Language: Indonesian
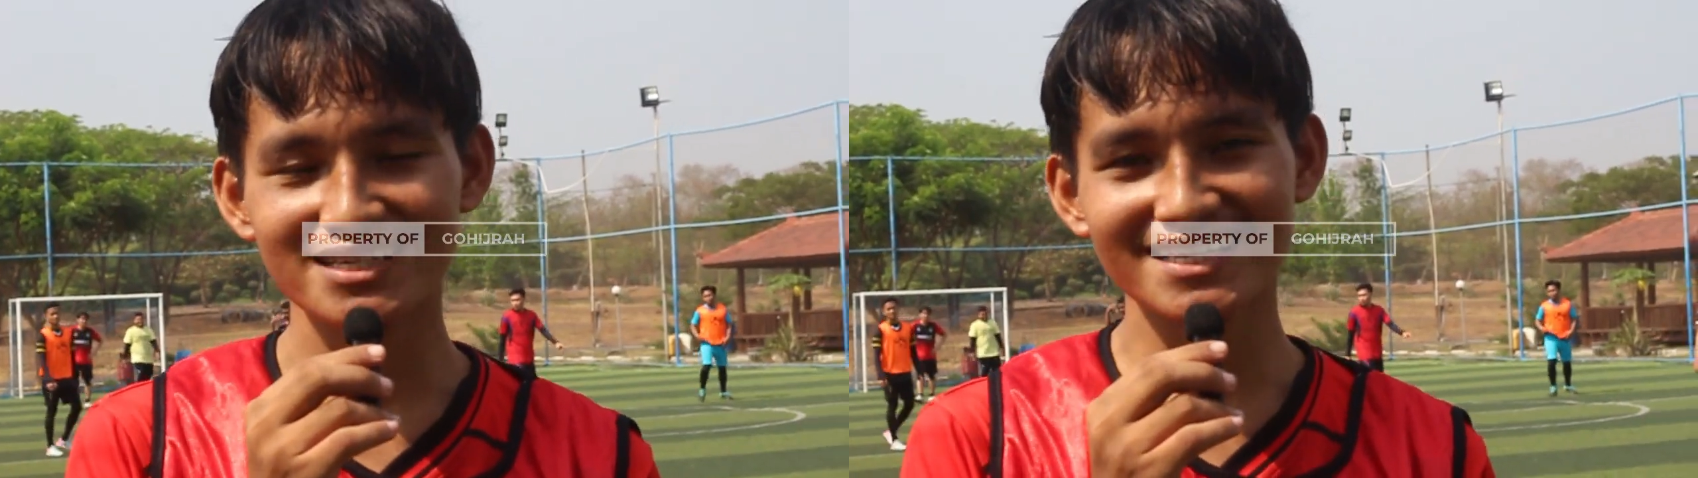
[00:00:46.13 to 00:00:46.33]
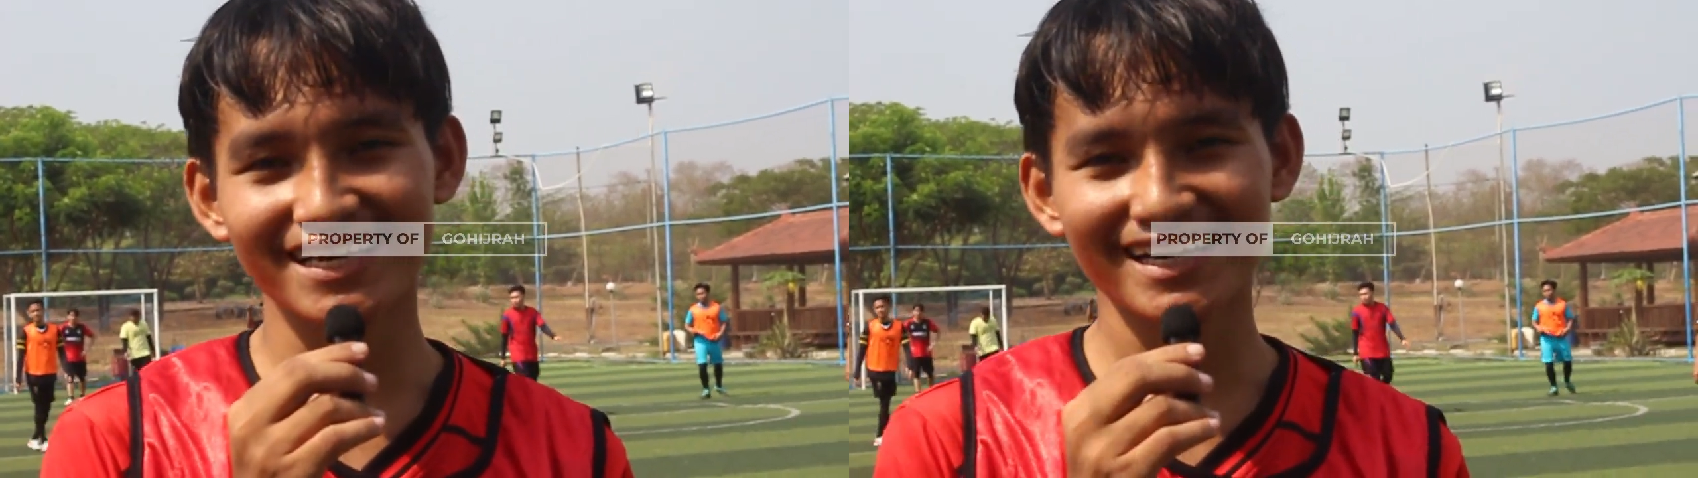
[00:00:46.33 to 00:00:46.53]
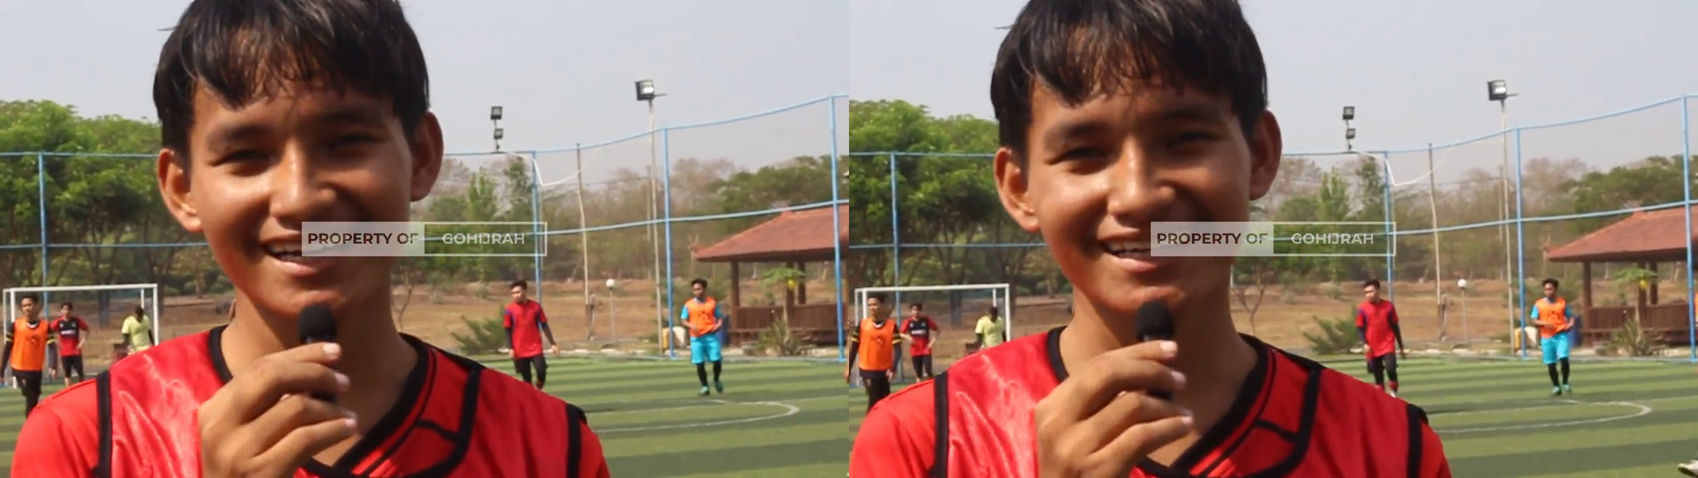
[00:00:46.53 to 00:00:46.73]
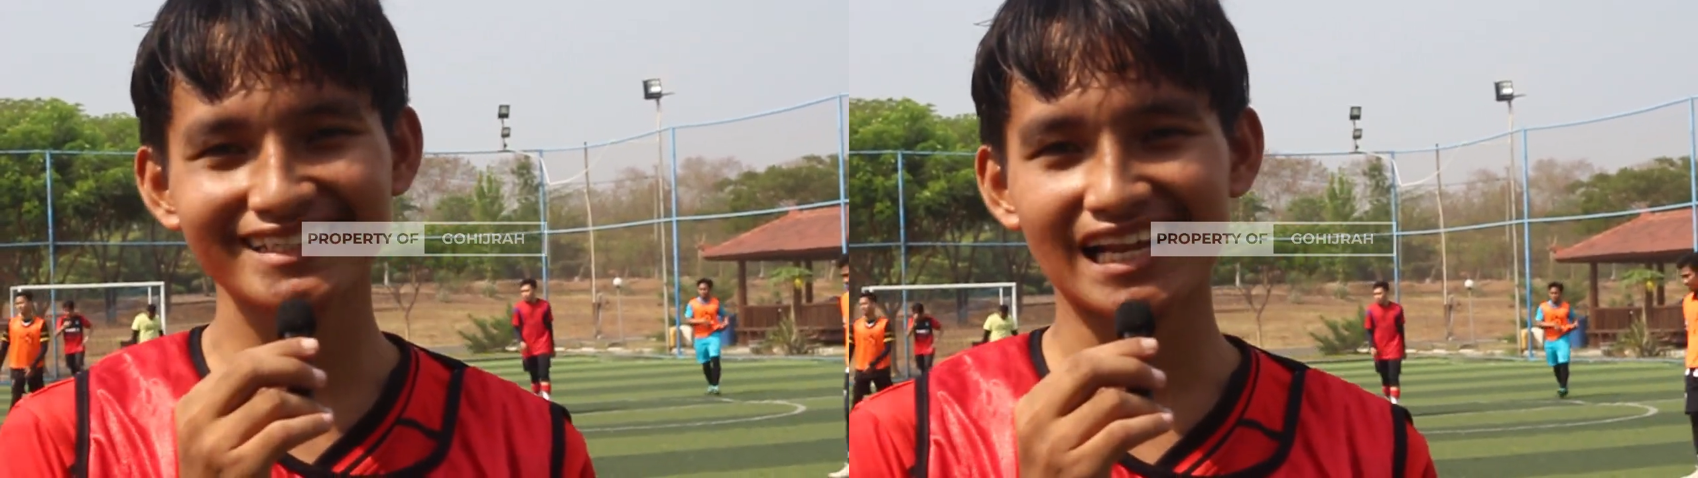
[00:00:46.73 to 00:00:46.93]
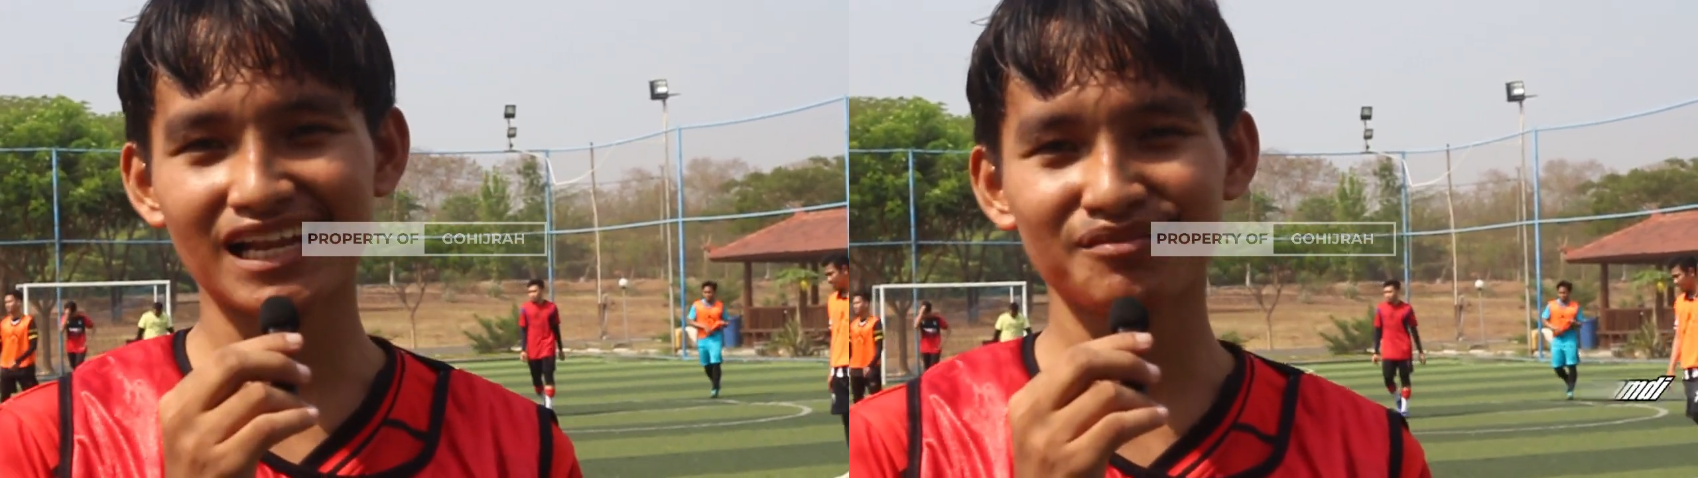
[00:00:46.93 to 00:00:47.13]
nama saya
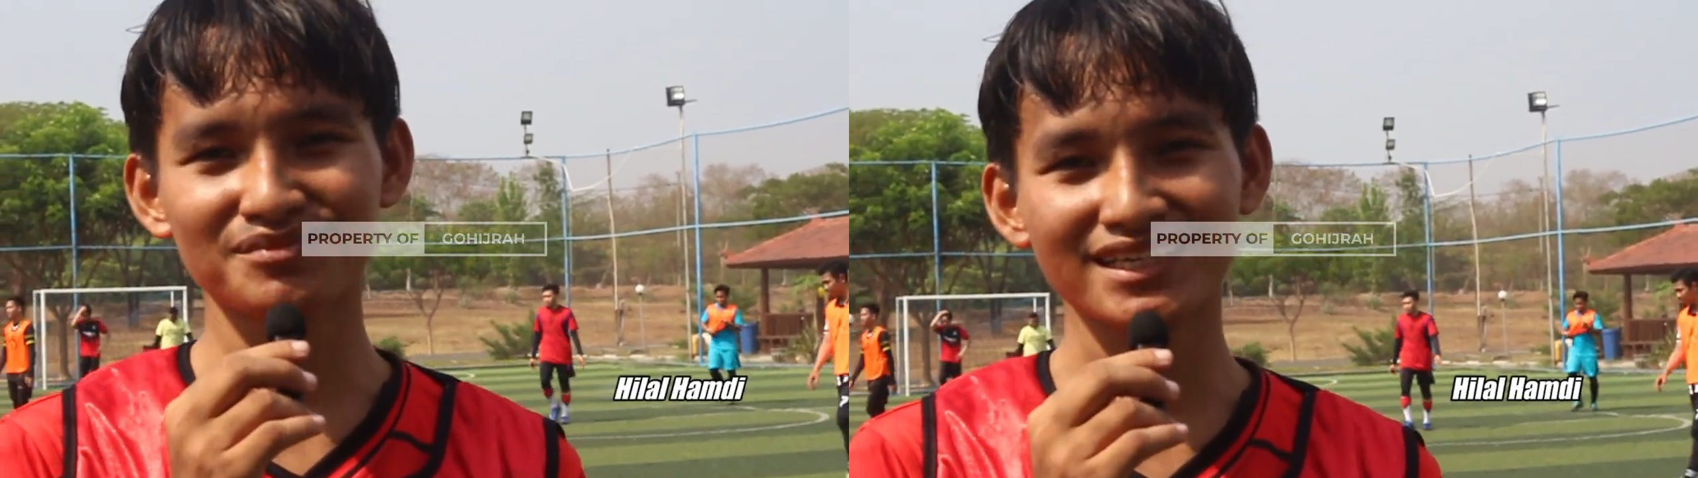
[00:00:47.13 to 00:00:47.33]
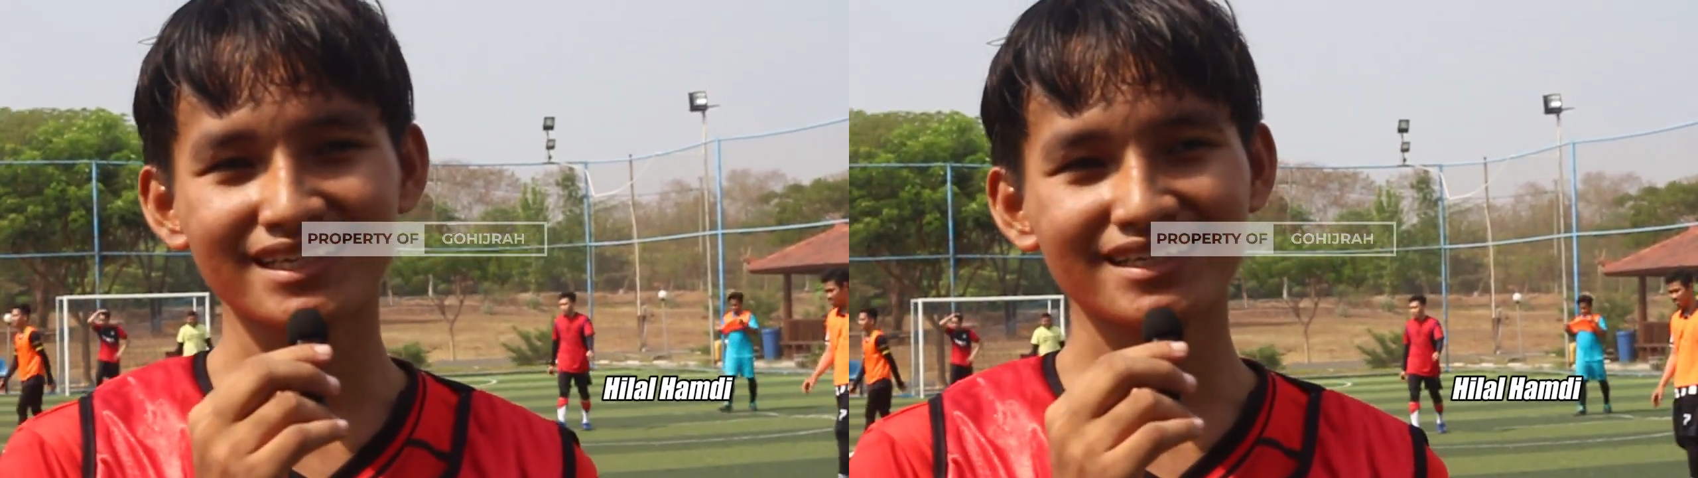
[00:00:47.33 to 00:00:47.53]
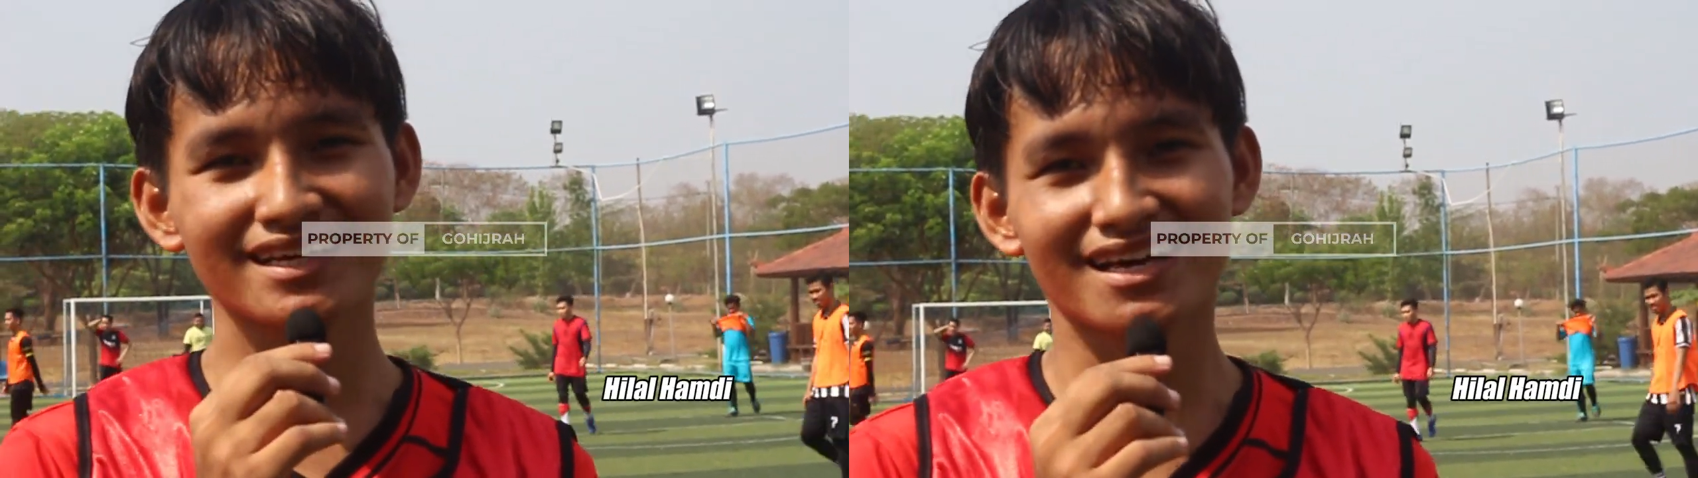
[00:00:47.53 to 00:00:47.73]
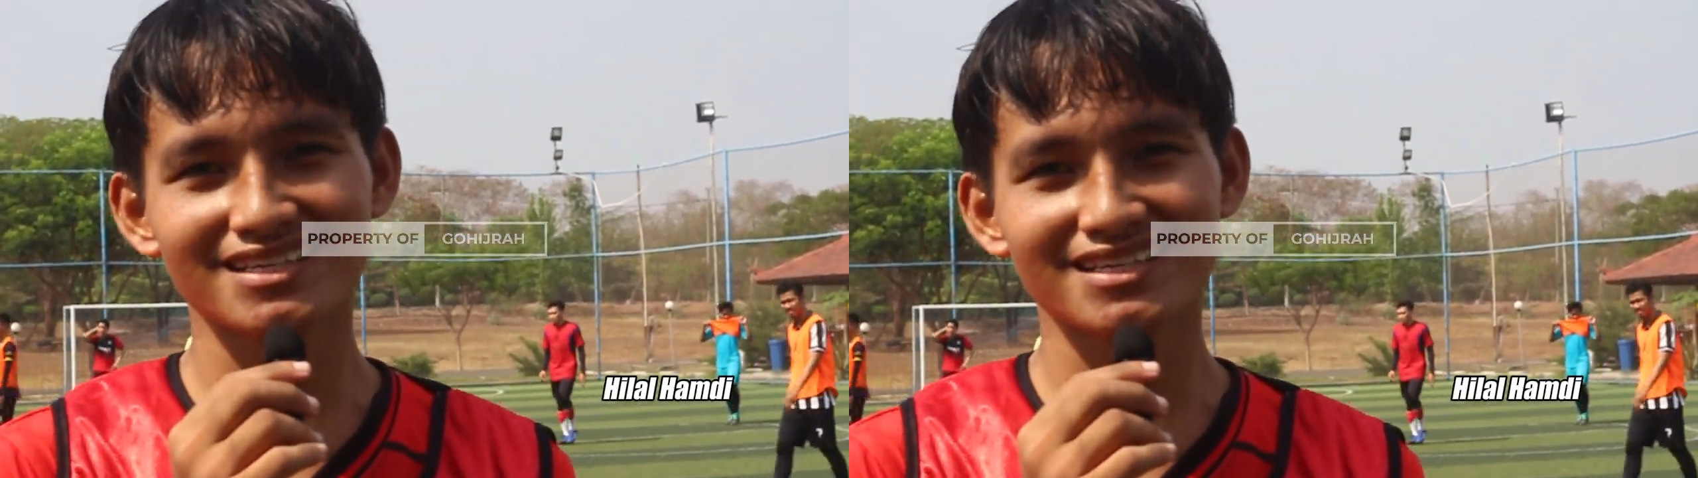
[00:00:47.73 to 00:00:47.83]
Hilal Hamdi.